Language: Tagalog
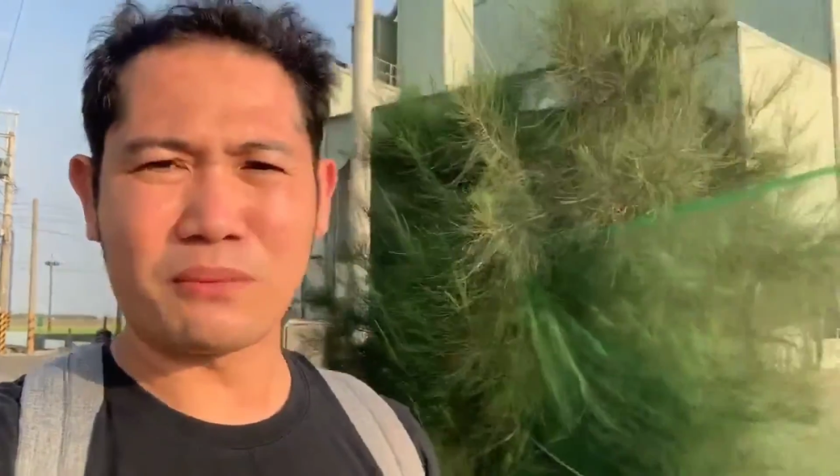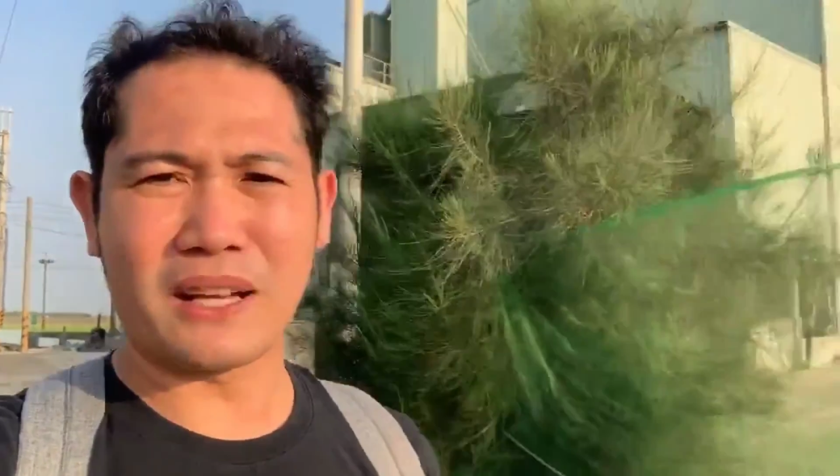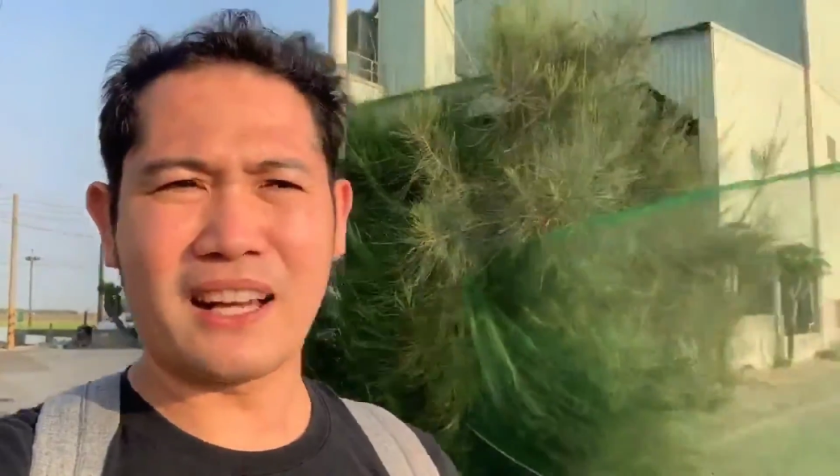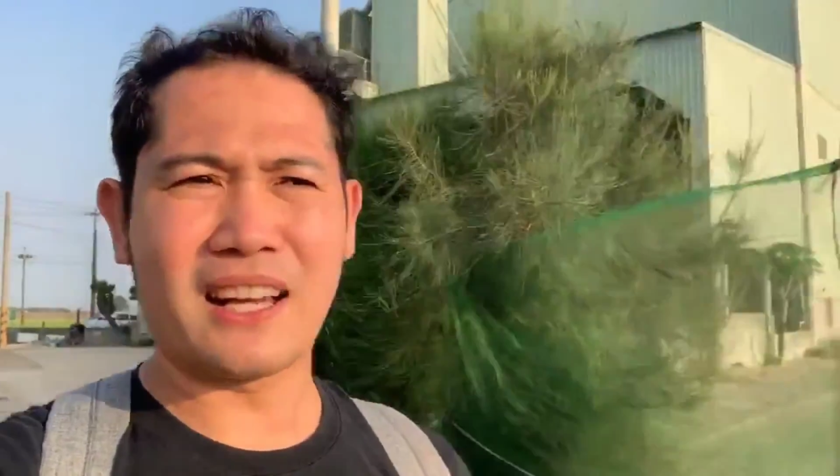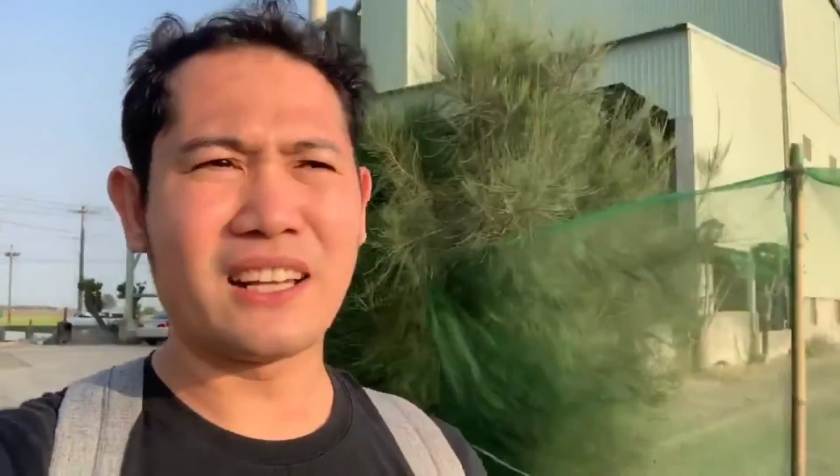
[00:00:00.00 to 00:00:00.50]

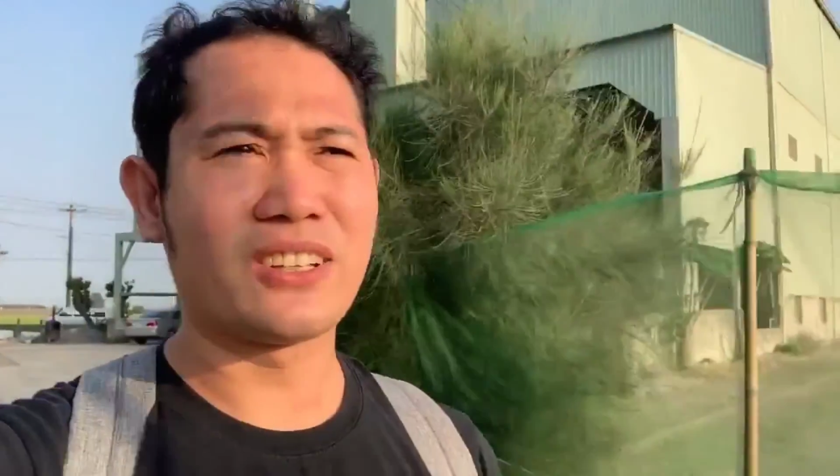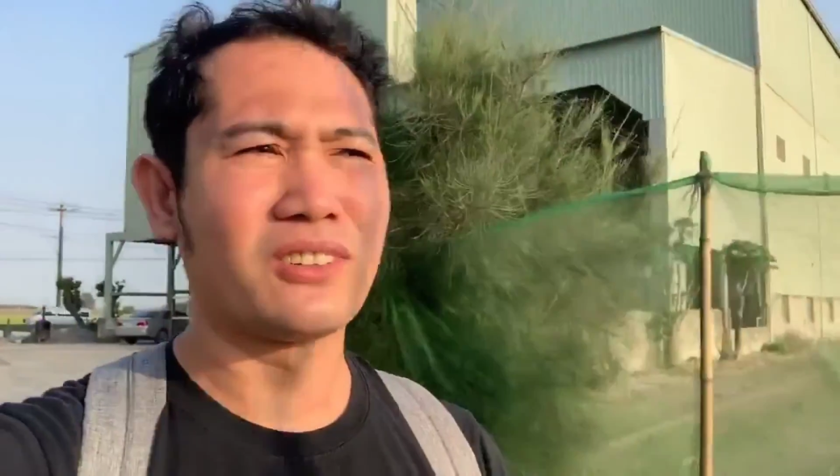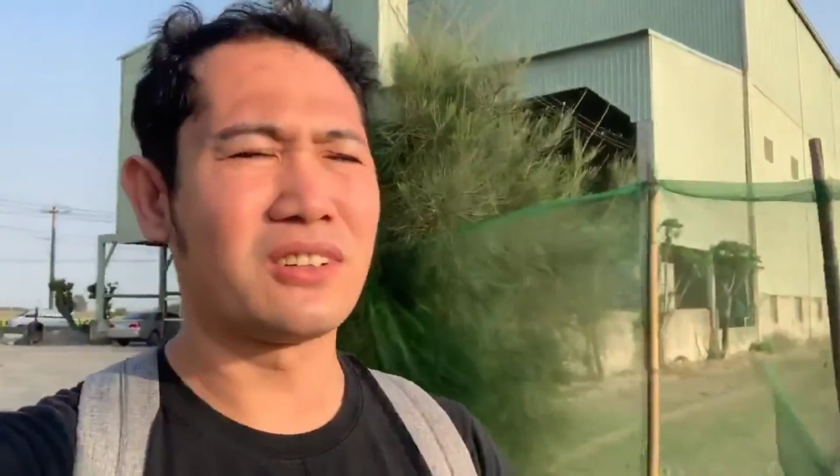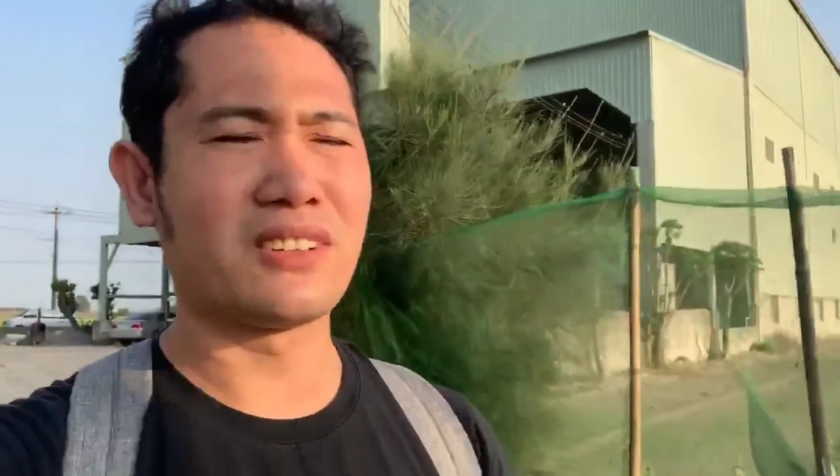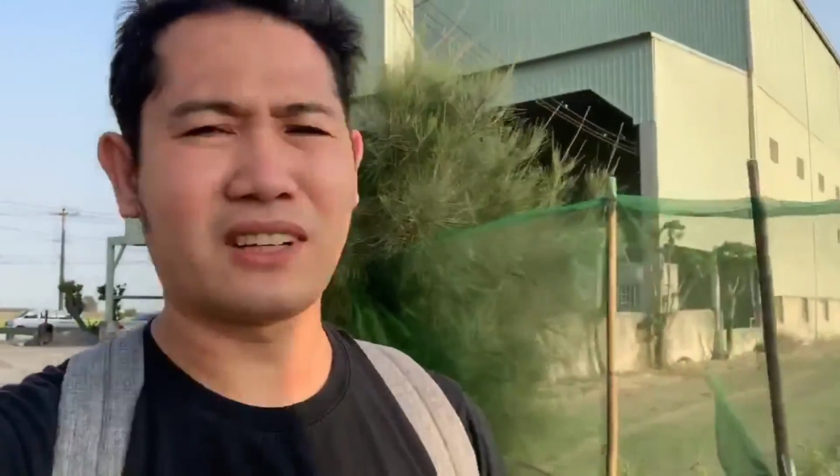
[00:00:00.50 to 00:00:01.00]
pala
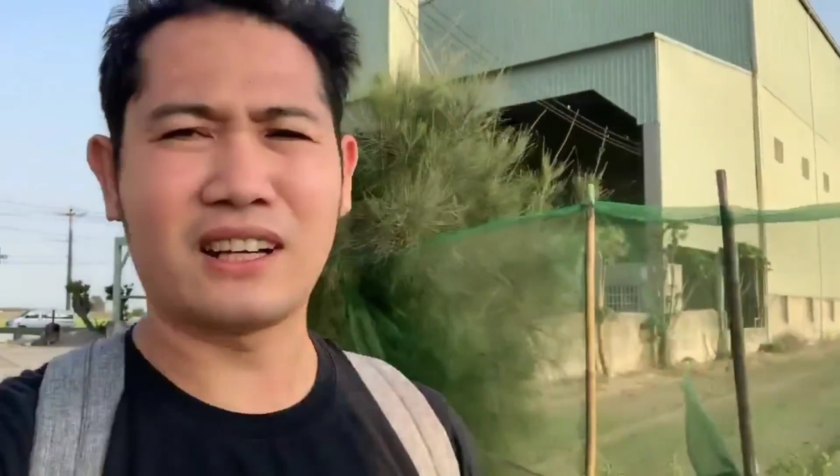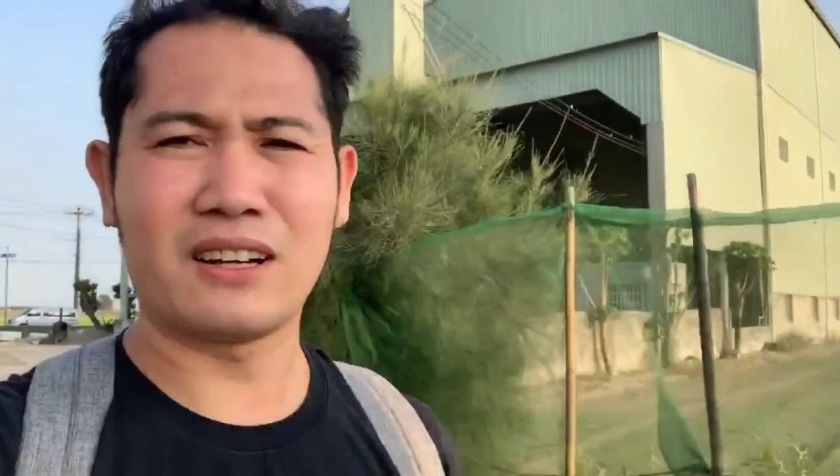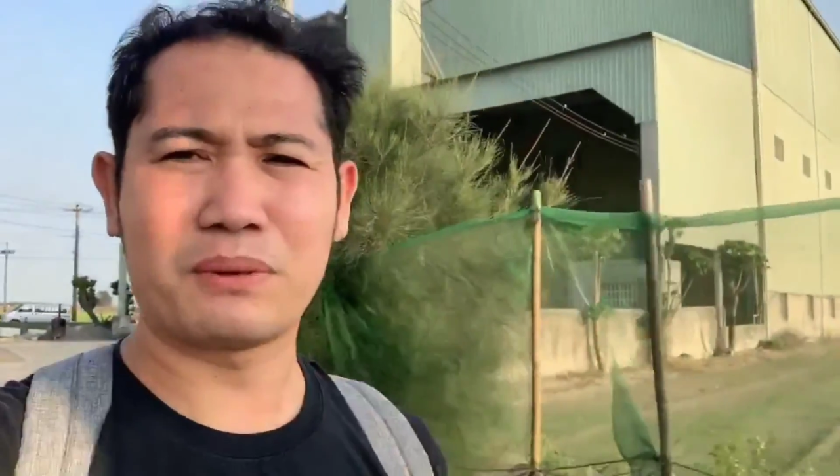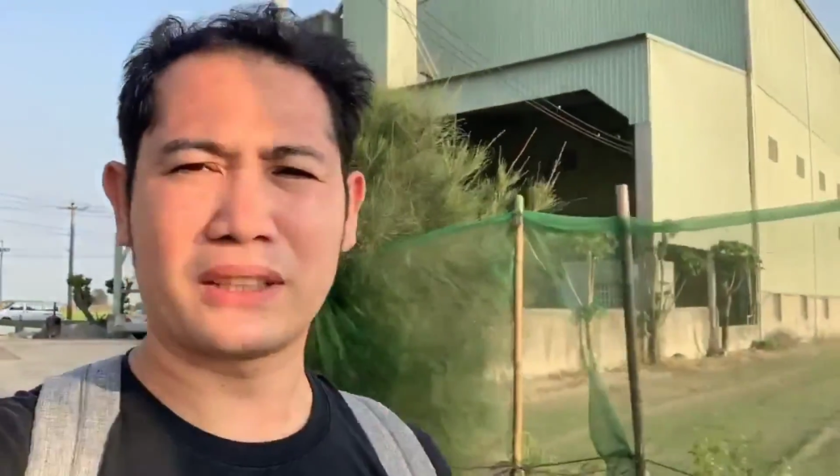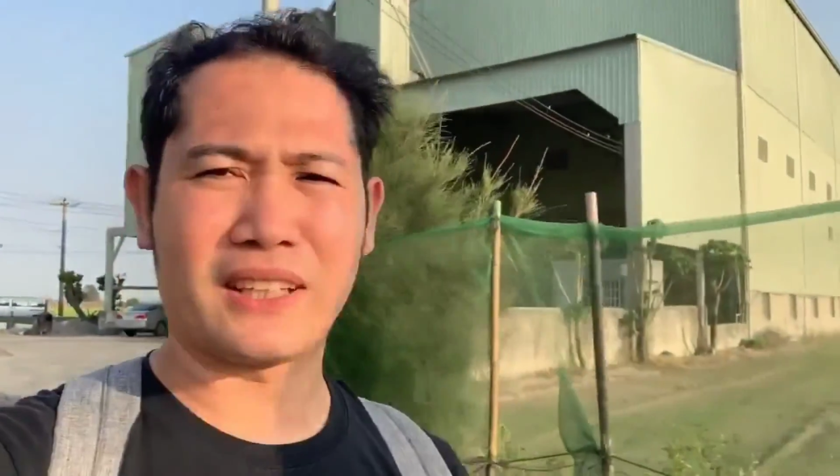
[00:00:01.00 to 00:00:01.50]
yung
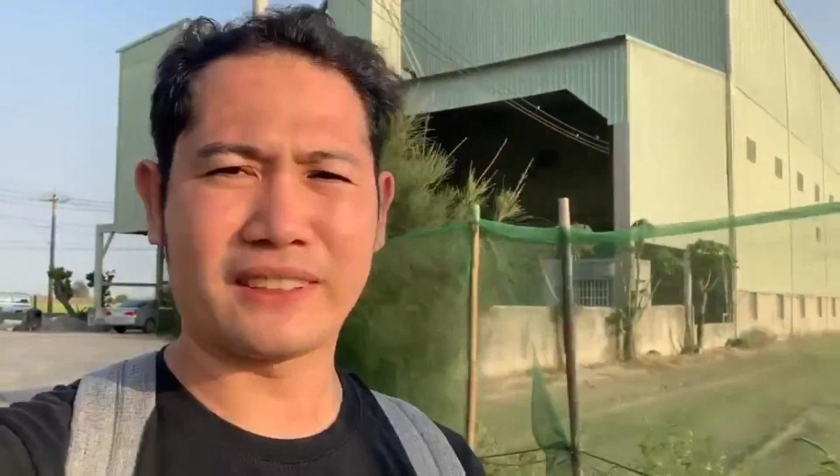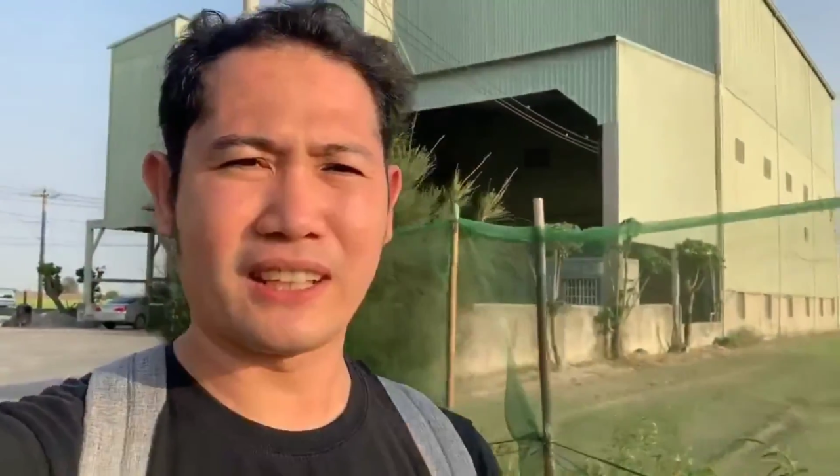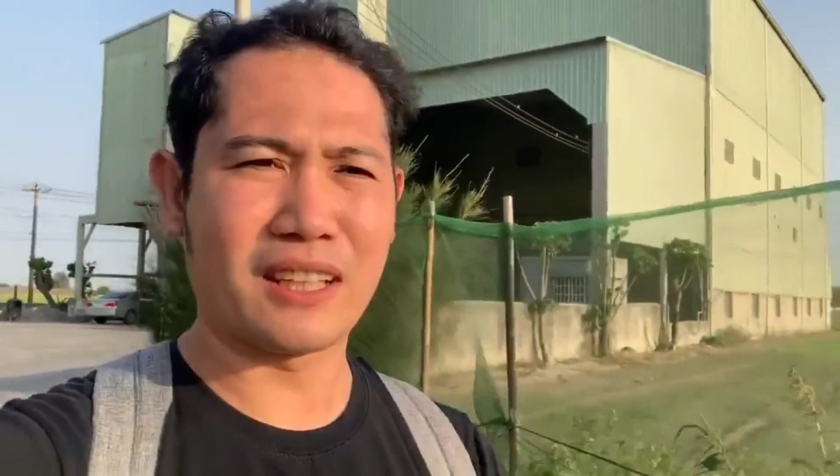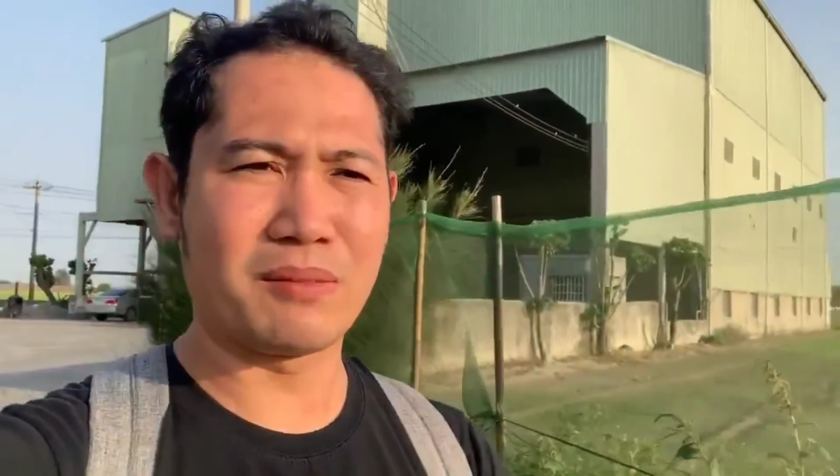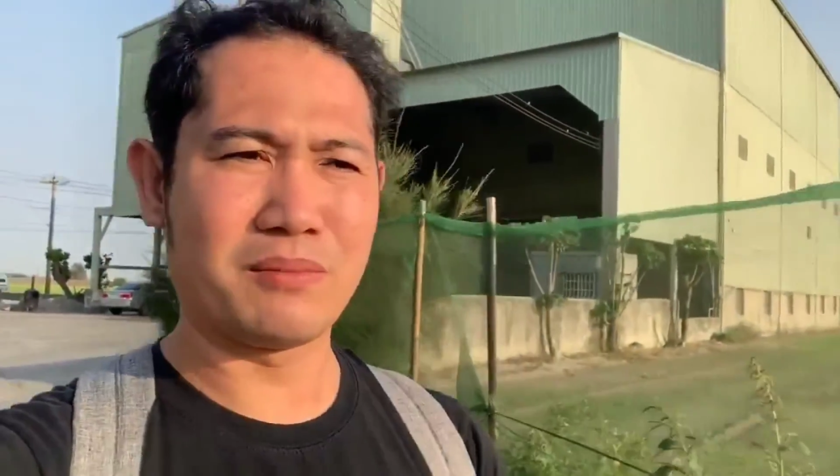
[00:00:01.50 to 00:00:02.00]
kanilang
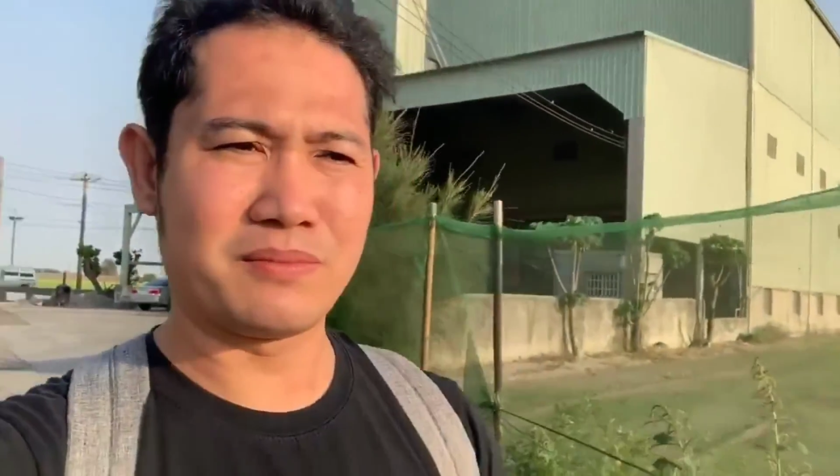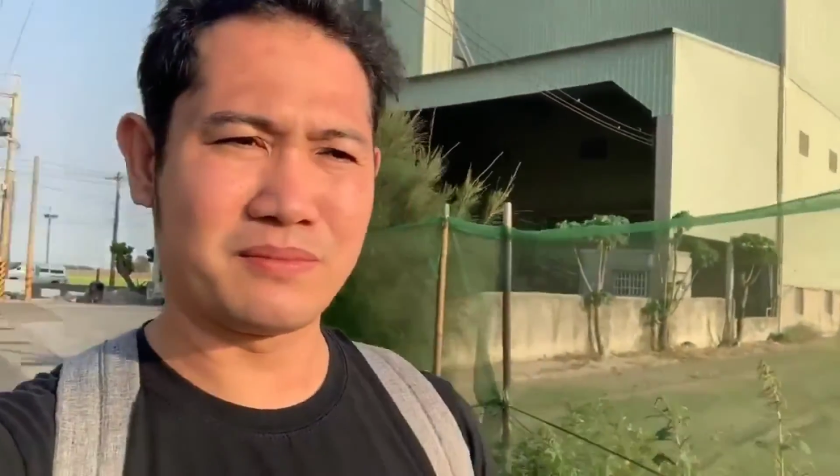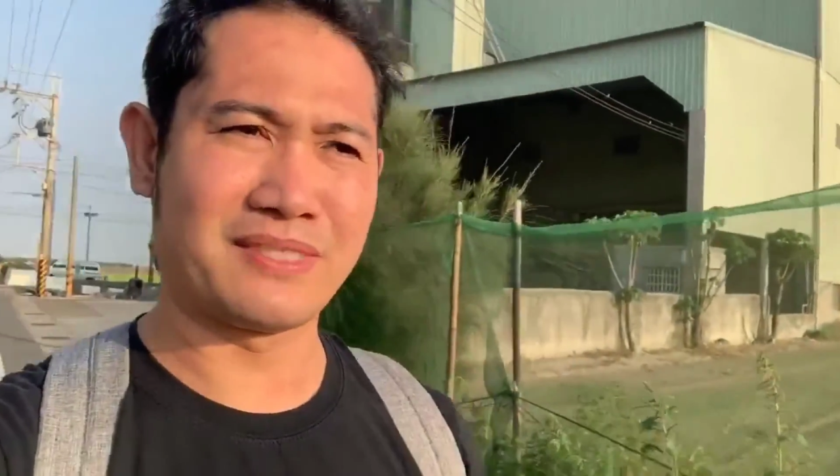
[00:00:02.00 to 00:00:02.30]
pagtatanim.